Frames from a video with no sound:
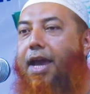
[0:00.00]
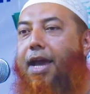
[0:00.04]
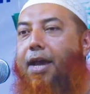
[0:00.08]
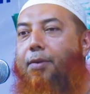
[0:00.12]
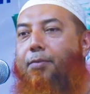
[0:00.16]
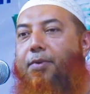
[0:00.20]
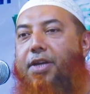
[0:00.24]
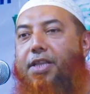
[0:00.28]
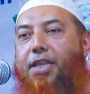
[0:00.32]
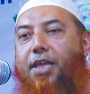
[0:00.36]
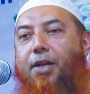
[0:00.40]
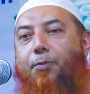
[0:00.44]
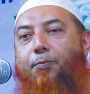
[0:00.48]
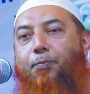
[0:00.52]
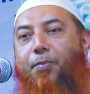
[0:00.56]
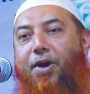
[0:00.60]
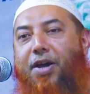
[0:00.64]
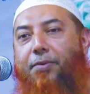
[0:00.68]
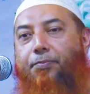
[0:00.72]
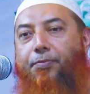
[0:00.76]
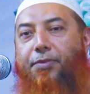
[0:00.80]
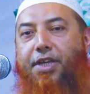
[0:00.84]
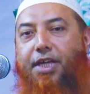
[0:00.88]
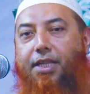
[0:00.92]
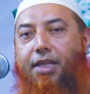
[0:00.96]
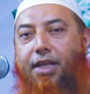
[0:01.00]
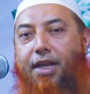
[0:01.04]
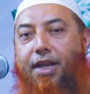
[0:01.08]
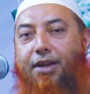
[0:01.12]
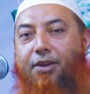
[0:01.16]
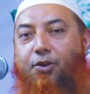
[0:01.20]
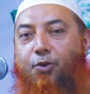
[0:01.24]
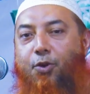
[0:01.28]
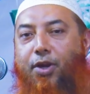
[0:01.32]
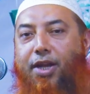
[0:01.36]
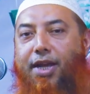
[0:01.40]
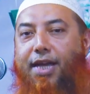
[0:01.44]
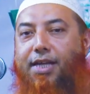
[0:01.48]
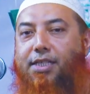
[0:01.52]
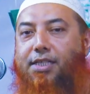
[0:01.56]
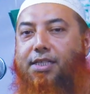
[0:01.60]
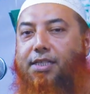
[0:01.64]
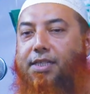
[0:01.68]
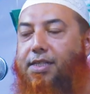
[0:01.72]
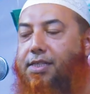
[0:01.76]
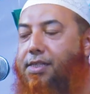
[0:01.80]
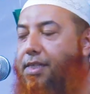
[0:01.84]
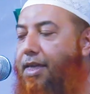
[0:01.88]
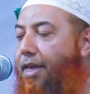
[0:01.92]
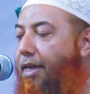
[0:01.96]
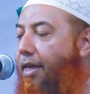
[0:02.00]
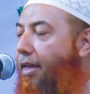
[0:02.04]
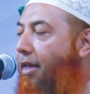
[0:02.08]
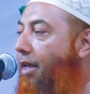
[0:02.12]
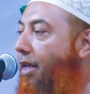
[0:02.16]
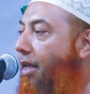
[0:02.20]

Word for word: আমাদের বাপদাদারা করে আসতেছে